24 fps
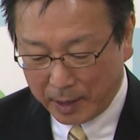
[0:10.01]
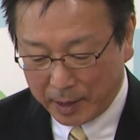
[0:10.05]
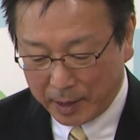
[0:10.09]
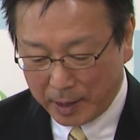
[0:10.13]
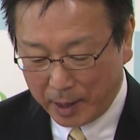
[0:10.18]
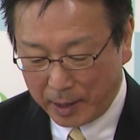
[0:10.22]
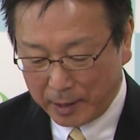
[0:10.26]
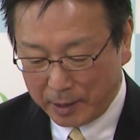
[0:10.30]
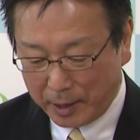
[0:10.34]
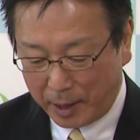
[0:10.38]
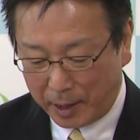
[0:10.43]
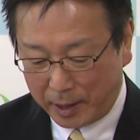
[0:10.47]

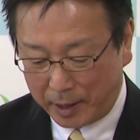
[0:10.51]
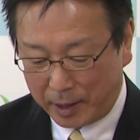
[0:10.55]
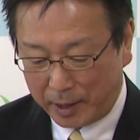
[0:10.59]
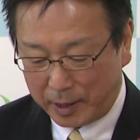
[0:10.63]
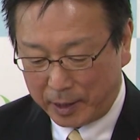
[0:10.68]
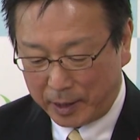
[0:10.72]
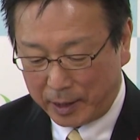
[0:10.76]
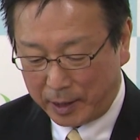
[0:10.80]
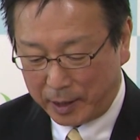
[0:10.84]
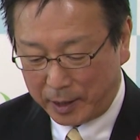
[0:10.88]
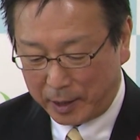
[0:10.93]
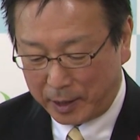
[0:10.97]
県内
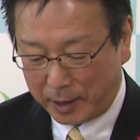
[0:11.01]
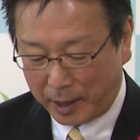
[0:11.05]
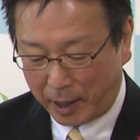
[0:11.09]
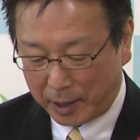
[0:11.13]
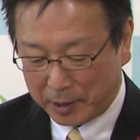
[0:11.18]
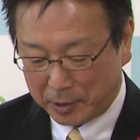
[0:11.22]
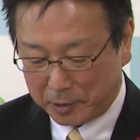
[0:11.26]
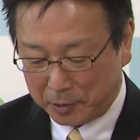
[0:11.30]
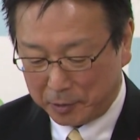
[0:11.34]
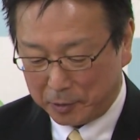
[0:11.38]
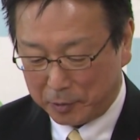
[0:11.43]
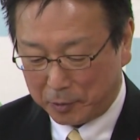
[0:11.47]

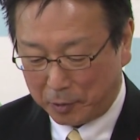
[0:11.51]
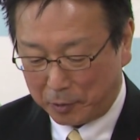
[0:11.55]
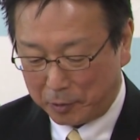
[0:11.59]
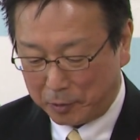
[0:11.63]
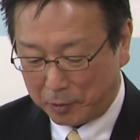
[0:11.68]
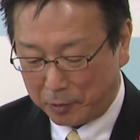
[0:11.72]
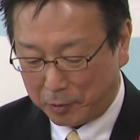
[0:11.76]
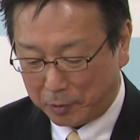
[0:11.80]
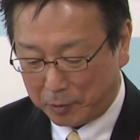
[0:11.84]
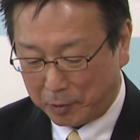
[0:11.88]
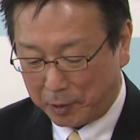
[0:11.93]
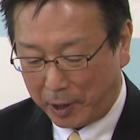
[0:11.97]
初とい
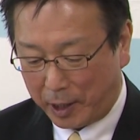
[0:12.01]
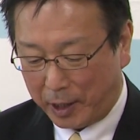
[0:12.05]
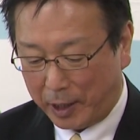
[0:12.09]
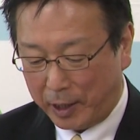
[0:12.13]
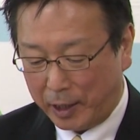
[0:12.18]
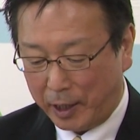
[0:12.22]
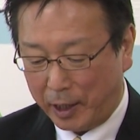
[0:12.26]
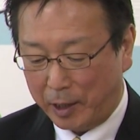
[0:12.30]
うことで